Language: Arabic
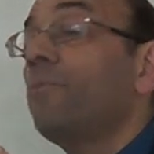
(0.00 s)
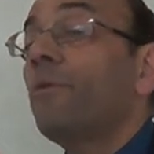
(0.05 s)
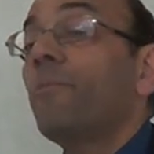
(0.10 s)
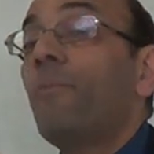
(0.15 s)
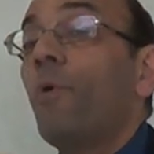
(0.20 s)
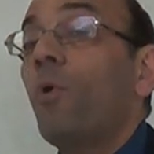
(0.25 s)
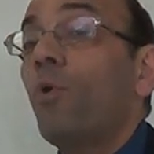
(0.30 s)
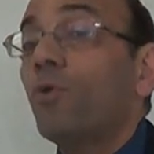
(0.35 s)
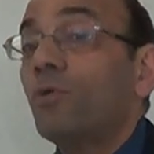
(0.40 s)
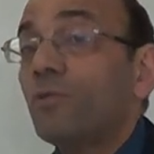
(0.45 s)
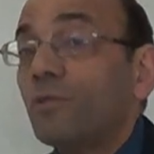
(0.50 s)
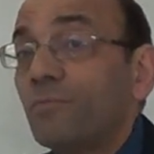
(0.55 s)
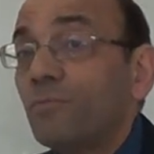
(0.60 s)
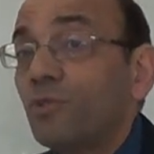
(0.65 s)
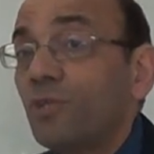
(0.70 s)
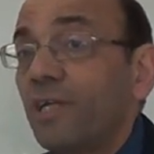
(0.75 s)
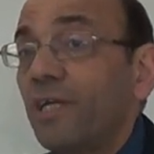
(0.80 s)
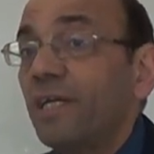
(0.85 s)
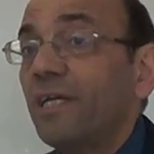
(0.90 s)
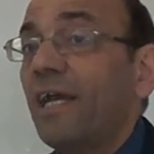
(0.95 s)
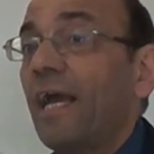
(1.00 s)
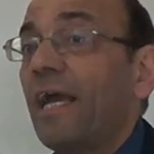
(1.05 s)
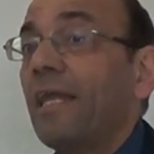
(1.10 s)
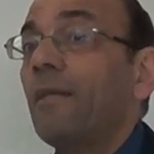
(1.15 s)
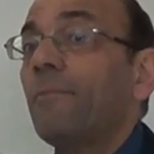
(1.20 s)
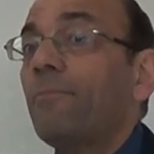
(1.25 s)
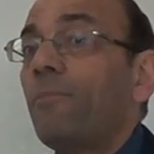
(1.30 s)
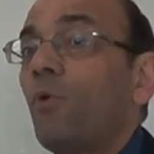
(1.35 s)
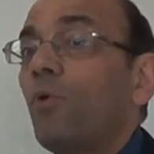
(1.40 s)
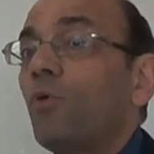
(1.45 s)
بالبولز مش هيك
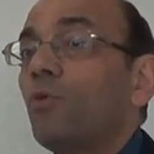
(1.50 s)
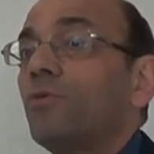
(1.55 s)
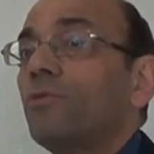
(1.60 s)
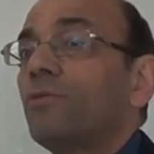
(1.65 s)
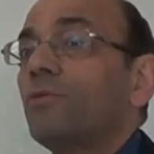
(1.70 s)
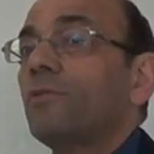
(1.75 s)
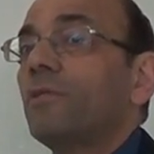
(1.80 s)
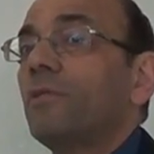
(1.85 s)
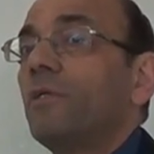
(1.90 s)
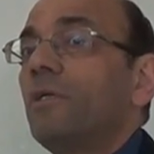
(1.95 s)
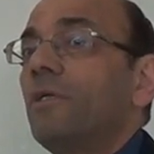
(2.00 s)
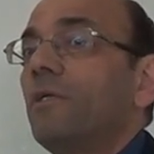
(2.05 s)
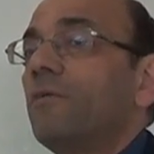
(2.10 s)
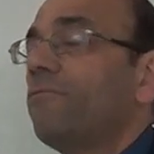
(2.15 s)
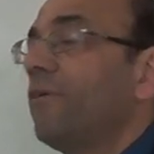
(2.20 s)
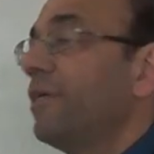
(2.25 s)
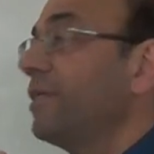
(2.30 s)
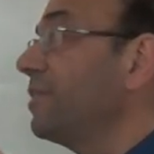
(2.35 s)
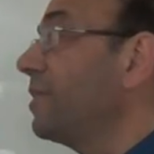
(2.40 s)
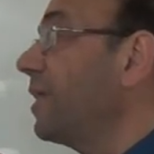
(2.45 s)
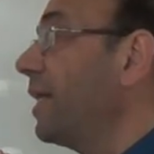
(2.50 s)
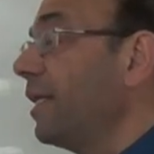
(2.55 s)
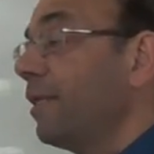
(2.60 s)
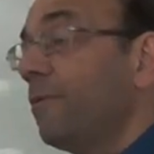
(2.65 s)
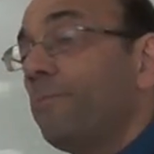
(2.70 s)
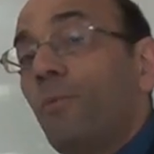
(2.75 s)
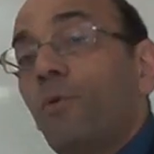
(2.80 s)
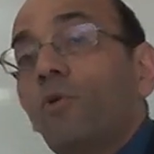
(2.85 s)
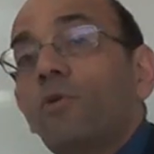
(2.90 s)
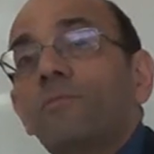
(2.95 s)
ان بولز فعندي
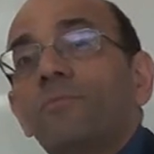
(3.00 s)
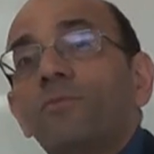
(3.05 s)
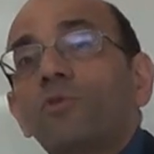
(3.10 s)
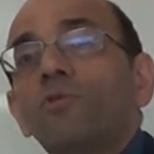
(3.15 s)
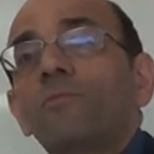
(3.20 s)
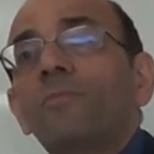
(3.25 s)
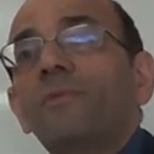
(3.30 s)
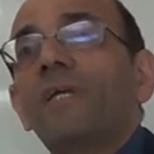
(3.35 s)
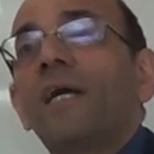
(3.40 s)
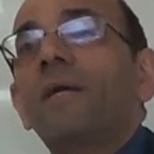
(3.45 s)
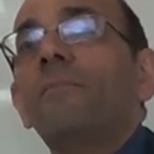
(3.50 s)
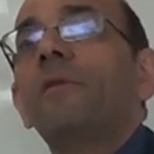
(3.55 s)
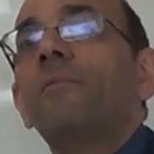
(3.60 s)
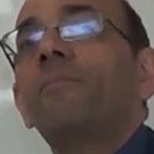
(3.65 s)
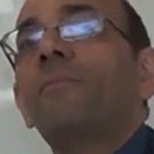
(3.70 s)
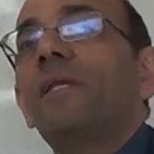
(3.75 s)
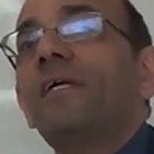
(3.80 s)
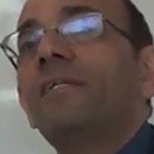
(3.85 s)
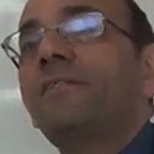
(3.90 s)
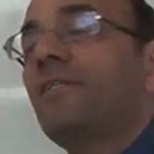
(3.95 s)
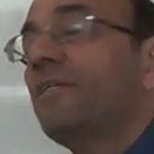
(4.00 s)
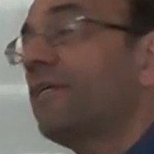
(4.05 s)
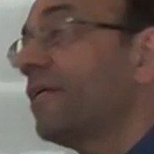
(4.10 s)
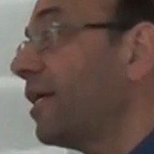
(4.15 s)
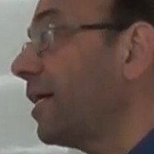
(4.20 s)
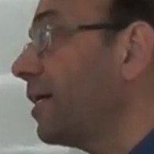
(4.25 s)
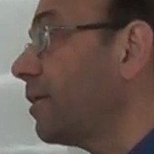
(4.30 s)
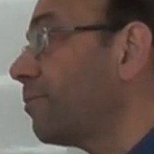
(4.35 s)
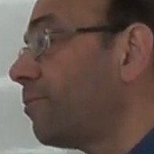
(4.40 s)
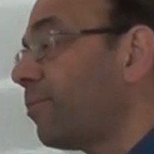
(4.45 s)
ان بولز مش كنت بدي اعمل بليسنج
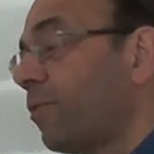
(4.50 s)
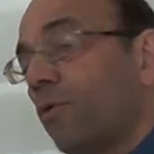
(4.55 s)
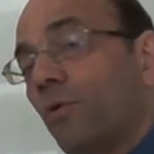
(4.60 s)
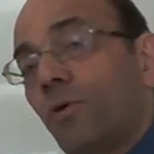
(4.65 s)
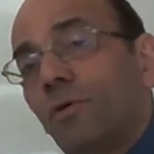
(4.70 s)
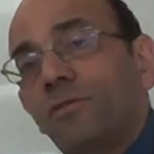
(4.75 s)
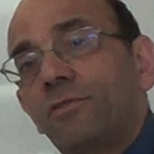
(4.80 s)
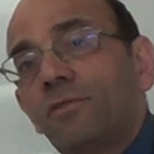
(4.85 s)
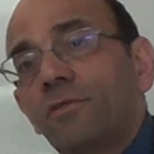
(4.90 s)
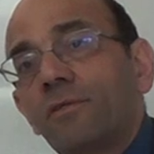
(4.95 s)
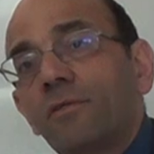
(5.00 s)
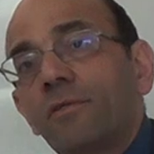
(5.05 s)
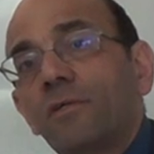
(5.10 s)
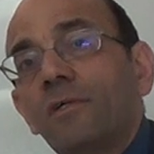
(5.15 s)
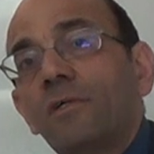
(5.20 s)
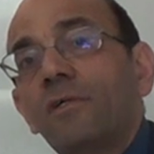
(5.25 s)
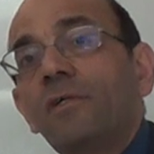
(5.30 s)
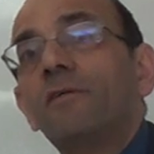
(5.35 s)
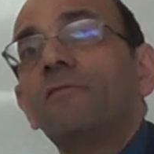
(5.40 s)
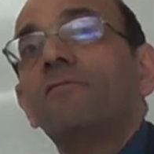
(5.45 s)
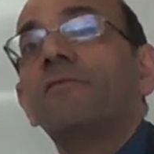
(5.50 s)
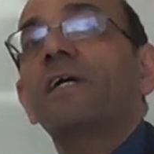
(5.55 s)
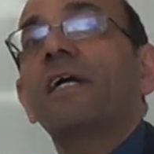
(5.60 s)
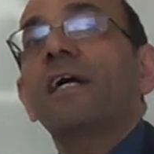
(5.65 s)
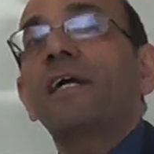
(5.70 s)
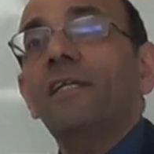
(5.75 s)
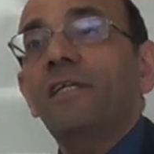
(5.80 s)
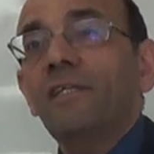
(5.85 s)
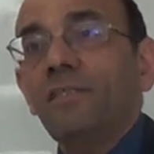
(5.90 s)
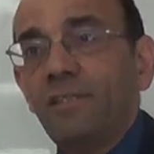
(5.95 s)
لان بولز
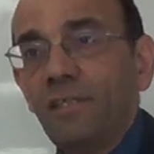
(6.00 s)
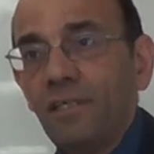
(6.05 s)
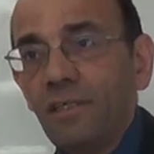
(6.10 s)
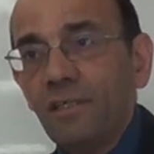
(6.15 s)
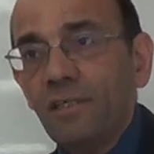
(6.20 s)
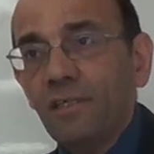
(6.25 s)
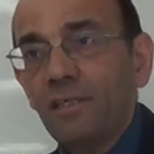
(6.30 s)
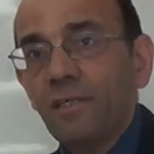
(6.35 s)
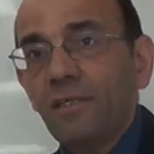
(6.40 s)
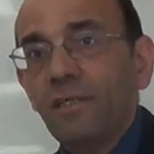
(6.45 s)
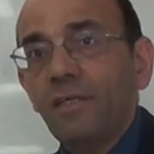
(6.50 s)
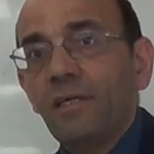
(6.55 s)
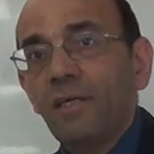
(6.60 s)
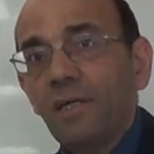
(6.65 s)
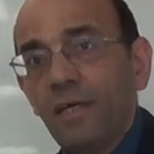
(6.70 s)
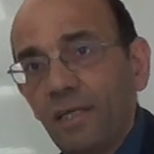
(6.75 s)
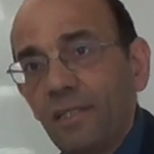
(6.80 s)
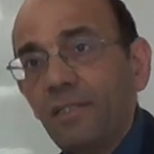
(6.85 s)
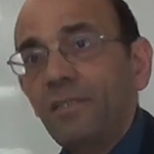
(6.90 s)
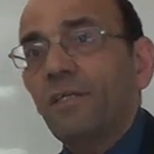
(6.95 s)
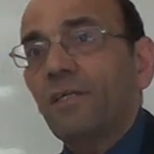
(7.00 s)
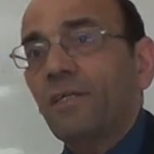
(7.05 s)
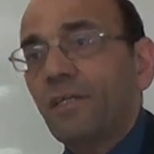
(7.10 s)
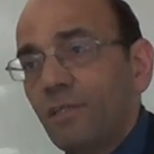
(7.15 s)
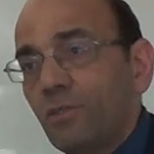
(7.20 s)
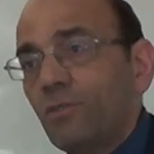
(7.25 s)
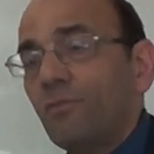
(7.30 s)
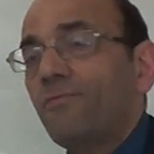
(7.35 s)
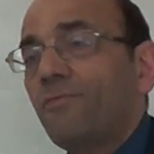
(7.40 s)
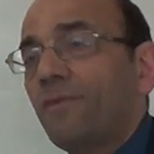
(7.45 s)
فكان عندي ان
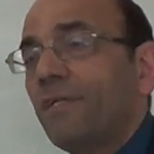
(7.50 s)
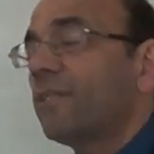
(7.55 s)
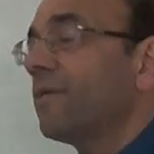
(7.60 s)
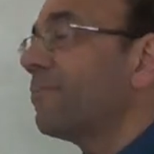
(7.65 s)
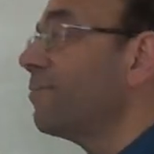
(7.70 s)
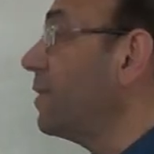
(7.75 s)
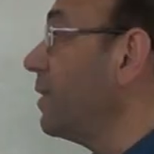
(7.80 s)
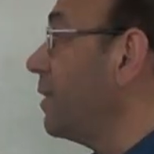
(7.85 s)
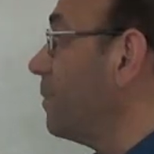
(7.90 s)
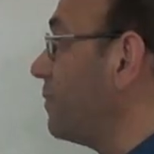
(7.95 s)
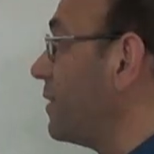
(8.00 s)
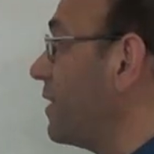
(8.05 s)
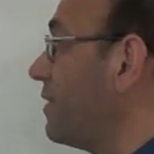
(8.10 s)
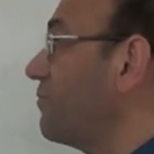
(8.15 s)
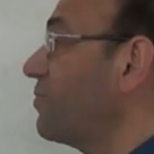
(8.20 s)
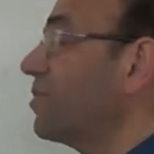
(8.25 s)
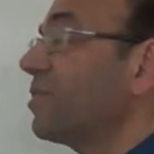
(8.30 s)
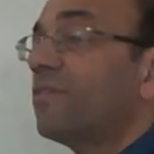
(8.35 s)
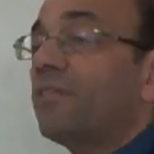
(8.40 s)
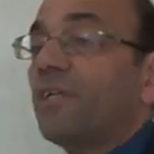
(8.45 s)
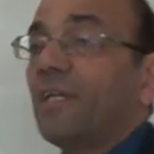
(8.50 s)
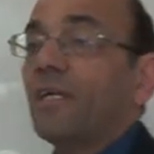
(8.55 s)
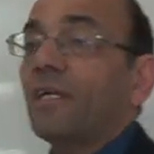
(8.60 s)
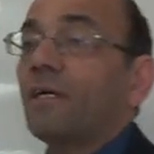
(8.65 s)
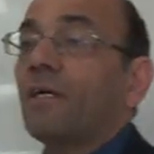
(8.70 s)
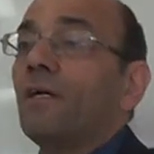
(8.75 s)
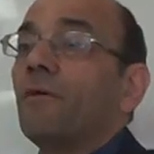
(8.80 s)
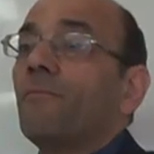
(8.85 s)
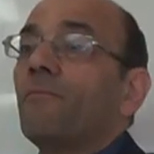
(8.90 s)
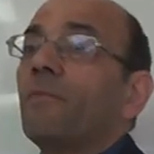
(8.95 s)
ديجريز اوف فريدم بنفس
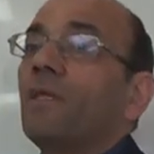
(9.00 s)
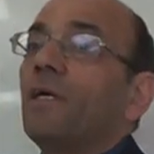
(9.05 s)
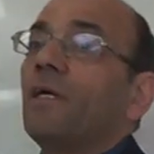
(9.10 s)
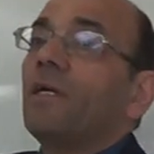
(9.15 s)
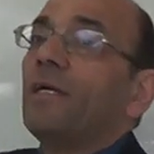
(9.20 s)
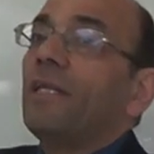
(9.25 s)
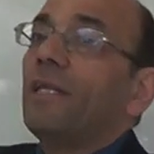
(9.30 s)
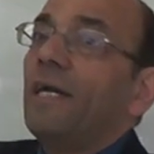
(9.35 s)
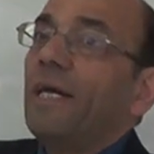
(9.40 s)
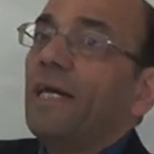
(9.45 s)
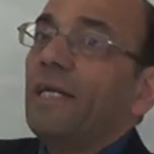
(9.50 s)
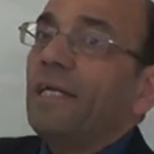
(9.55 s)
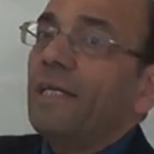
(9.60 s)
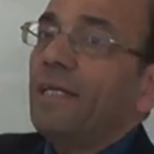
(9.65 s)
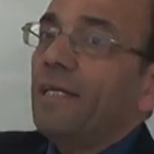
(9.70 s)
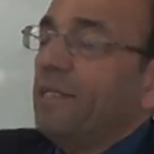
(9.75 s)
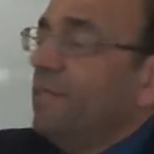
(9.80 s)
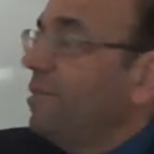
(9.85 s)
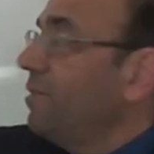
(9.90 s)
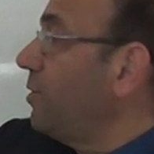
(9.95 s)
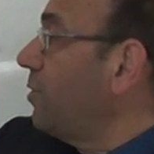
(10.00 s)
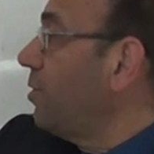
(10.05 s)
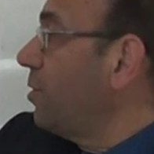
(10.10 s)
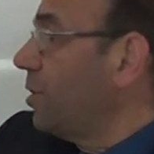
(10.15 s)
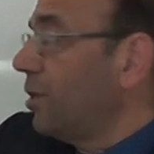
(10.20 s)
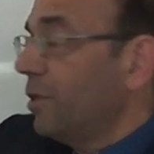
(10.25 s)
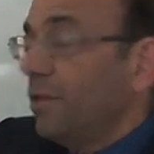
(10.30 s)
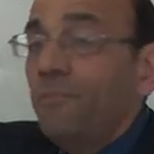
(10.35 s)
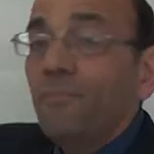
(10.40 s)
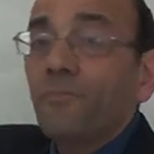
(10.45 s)
الطريقه الان انا عندي
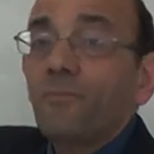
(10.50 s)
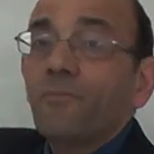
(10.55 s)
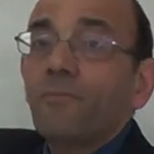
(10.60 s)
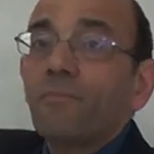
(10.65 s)
هون